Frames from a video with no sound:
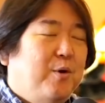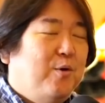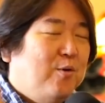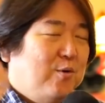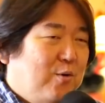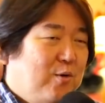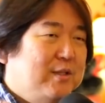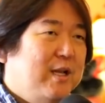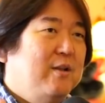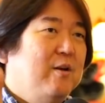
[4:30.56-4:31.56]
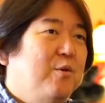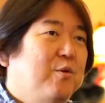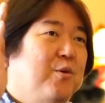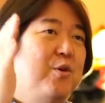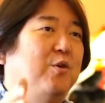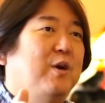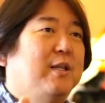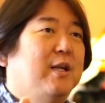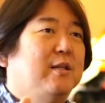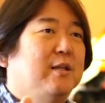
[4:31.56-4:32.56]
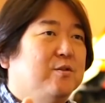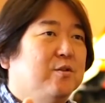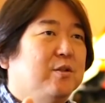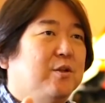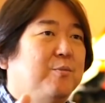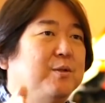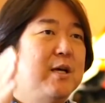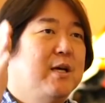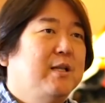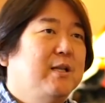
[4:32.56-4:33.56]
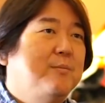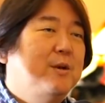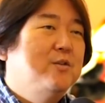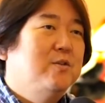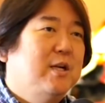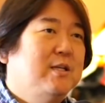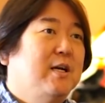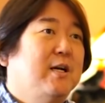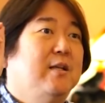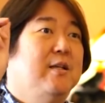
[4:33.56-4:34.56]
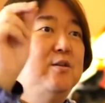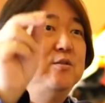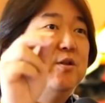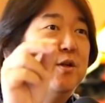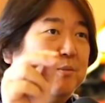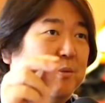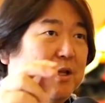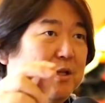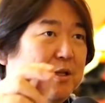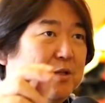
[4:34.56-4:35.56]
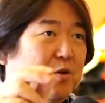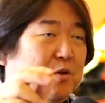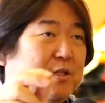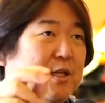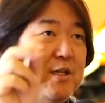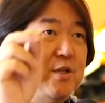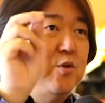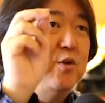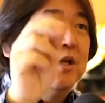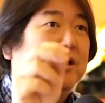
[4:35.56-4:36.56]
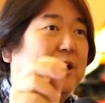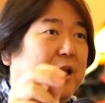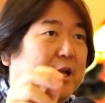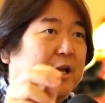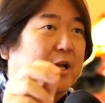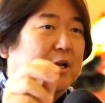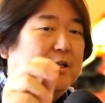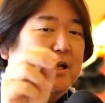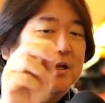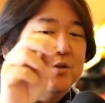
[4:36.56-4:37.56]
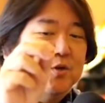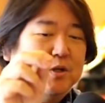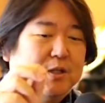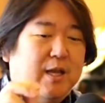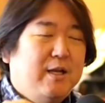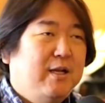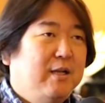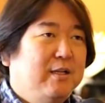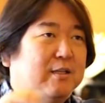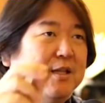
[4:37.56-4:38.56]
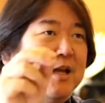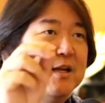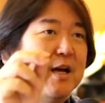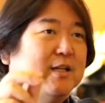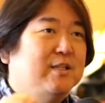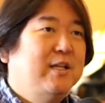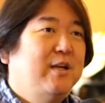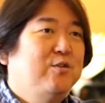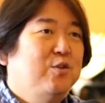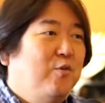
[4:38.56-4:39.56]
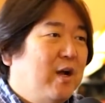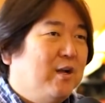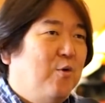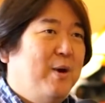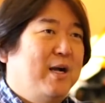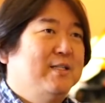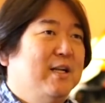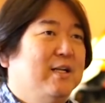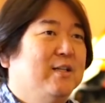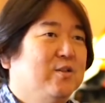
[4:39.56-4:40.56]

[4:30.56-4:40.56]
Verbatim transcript: えば方向性には僕目標型なんです。例えば世界的ベストセラー作家になるっていうのは決めてるんですよ。にせんにじゅうごねんにね。でそれ展展開していくのはお任せなん